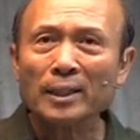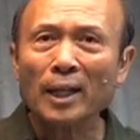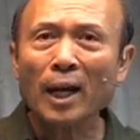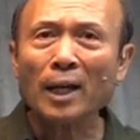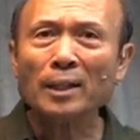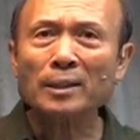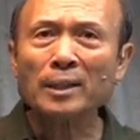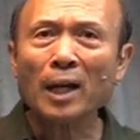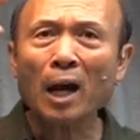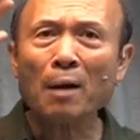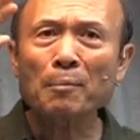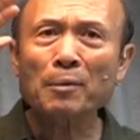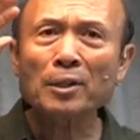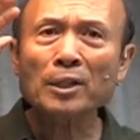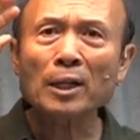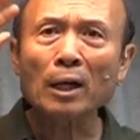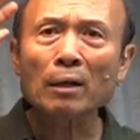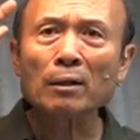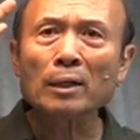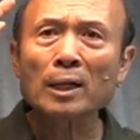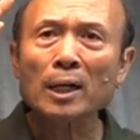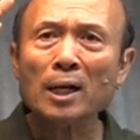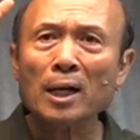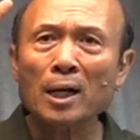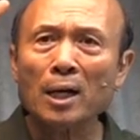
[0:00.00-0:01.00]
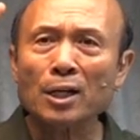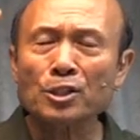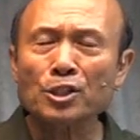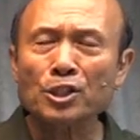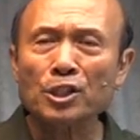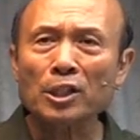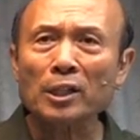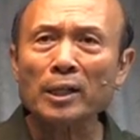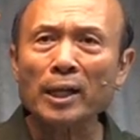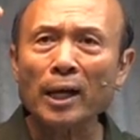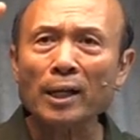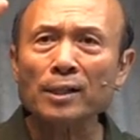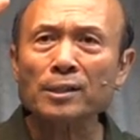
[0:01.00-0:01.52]
但他们有二
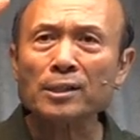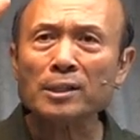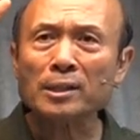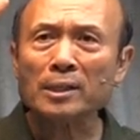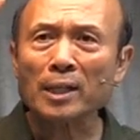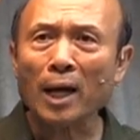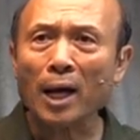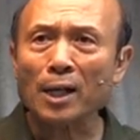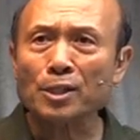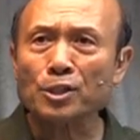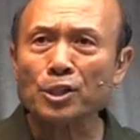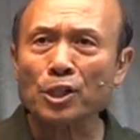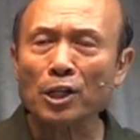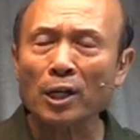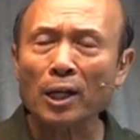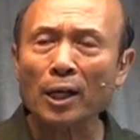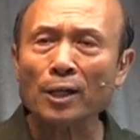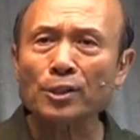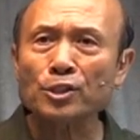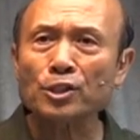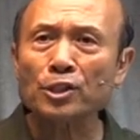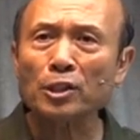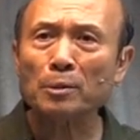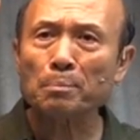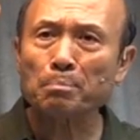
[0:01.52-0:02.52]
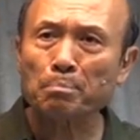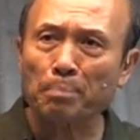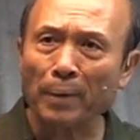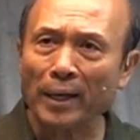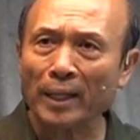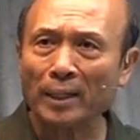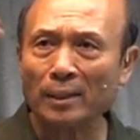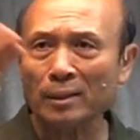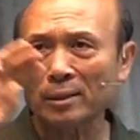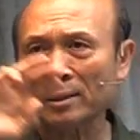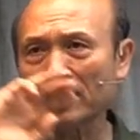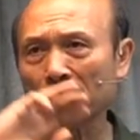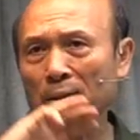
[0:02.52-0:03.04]
十年、三十年去
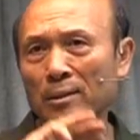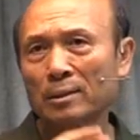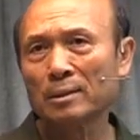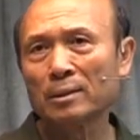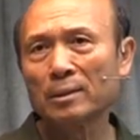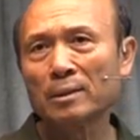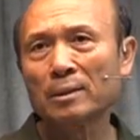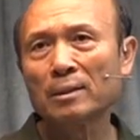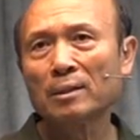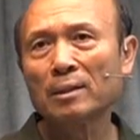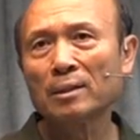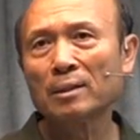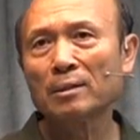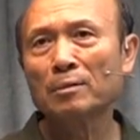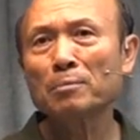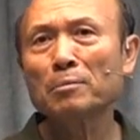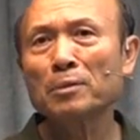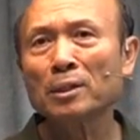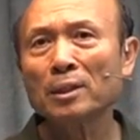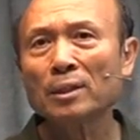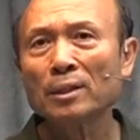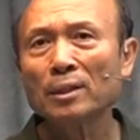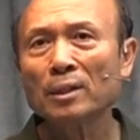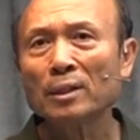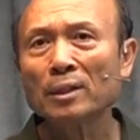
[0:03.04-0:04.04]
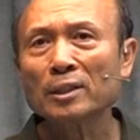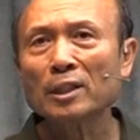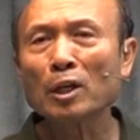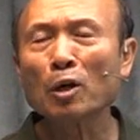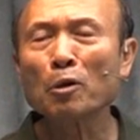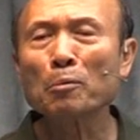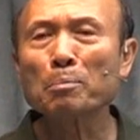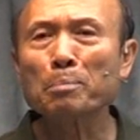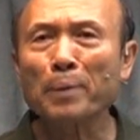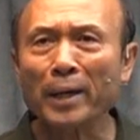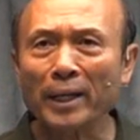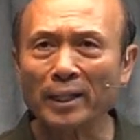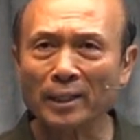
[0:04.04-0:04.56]
病，
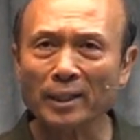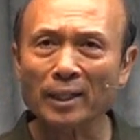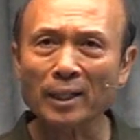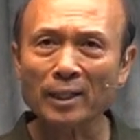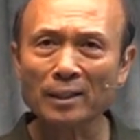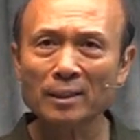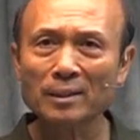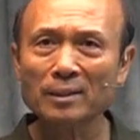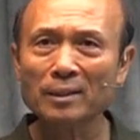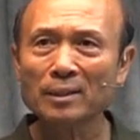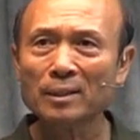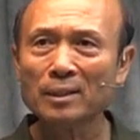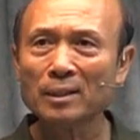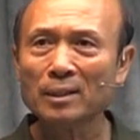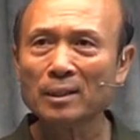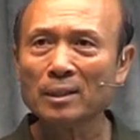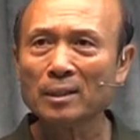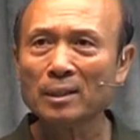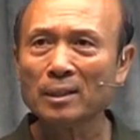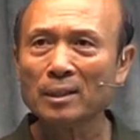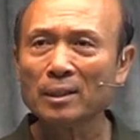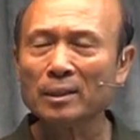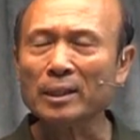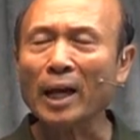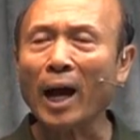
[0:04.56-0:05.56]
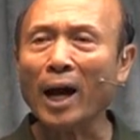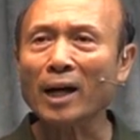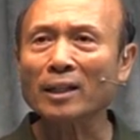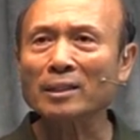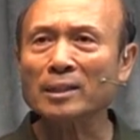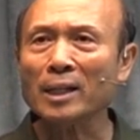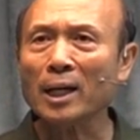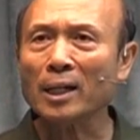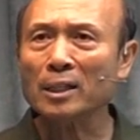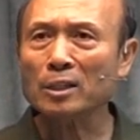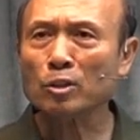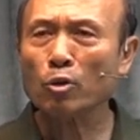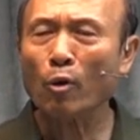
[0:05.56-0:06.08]
有病的，躺
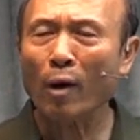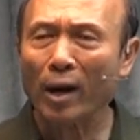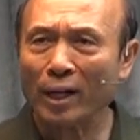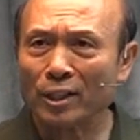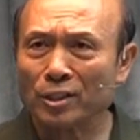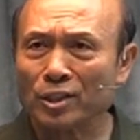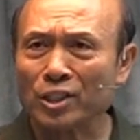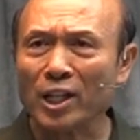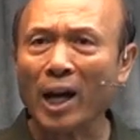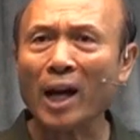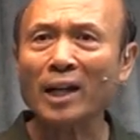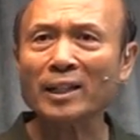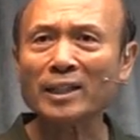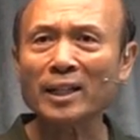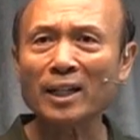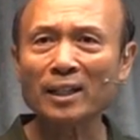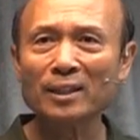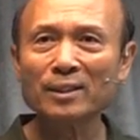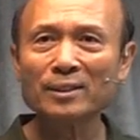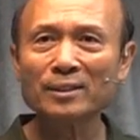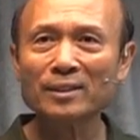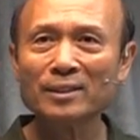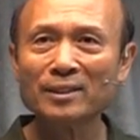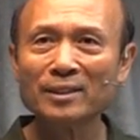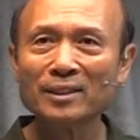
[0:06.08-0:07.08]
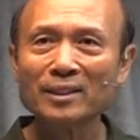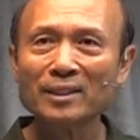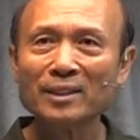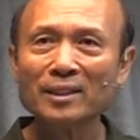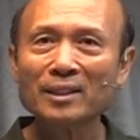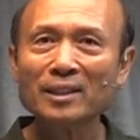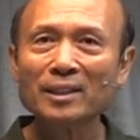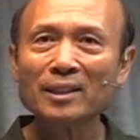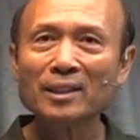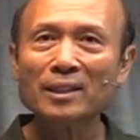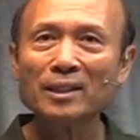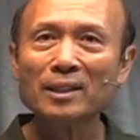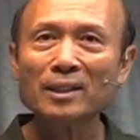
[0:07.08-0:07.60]
在床上的，
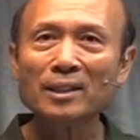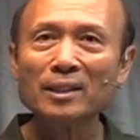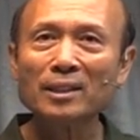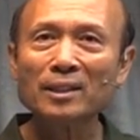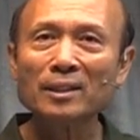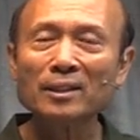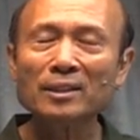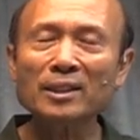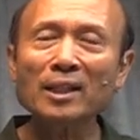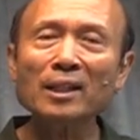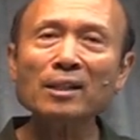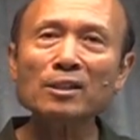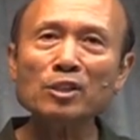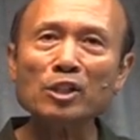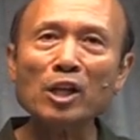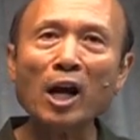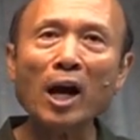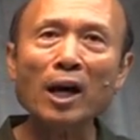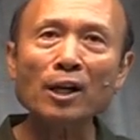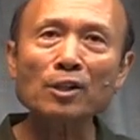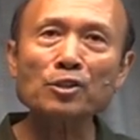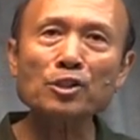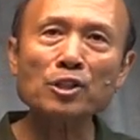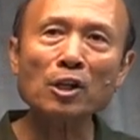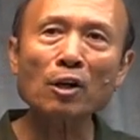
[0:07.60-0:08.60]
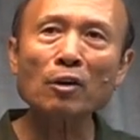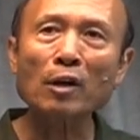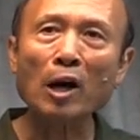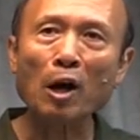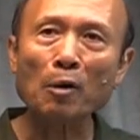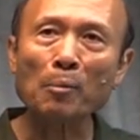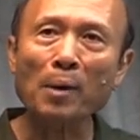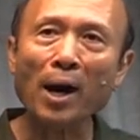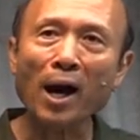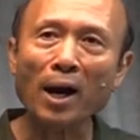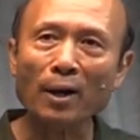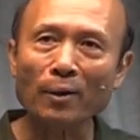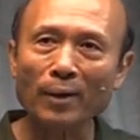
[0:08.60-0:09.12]
这样长寿
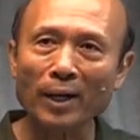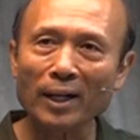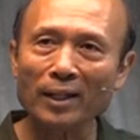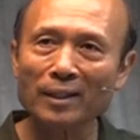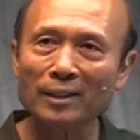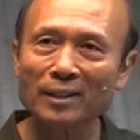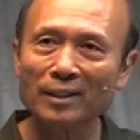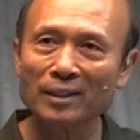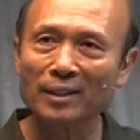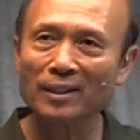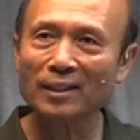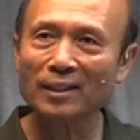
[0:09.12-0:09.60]
好不好啊？